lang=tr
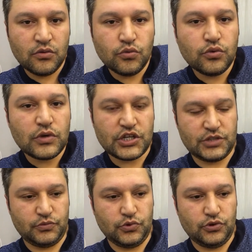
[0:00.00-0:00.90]

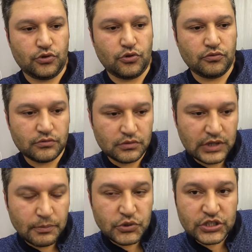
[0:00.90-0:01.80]
uğraşıp duruyor. O
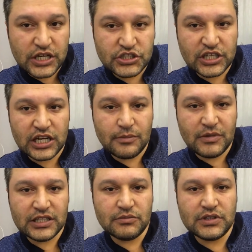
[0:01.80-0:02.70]
yapışkanı
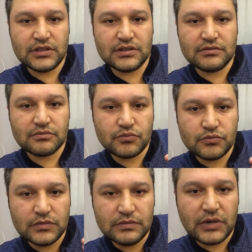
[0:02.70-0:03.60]
çıkaramadı mı
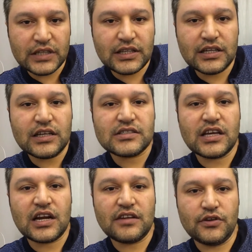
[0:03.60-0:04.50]
bataryaya
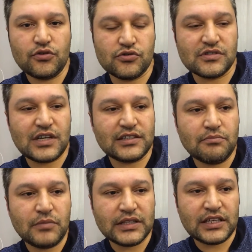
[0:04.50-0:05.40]
zarar veriyorsun.
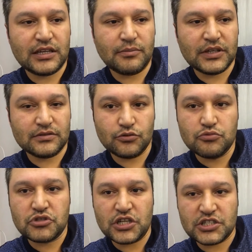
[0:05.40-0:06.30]
Zaten batarya
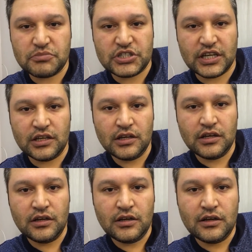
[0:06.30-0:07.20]
yumuşacık bir şey.
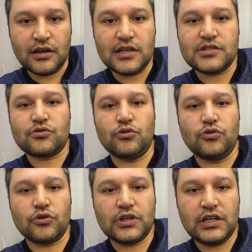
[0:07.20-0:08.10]
Eski o
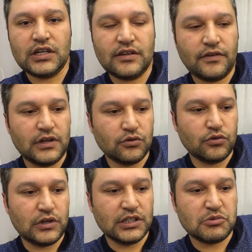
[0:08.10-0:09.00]
Nokia'larda falan
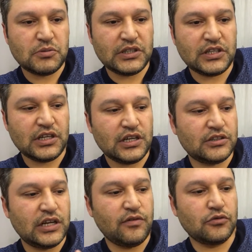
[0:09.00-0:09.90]
kullandığımız bataryalar
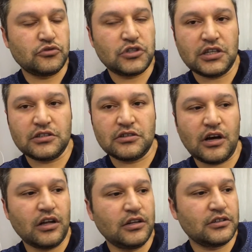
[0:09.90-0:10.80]
telefon düşerdi,
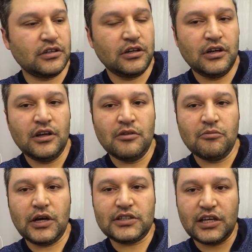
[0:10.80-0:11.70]
dağılırdı.
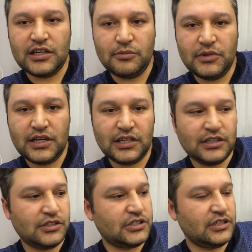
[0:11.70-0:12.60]
Batarya bir yere
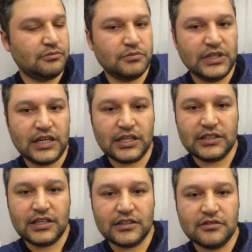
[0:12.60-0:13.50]
gider, şey bir yere
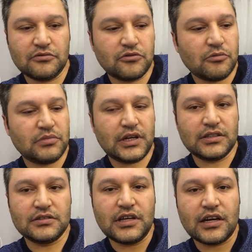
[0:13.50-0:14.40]
giderdi.
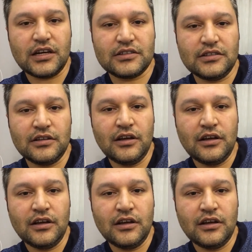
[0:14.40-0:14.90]
Toplardın, takardın.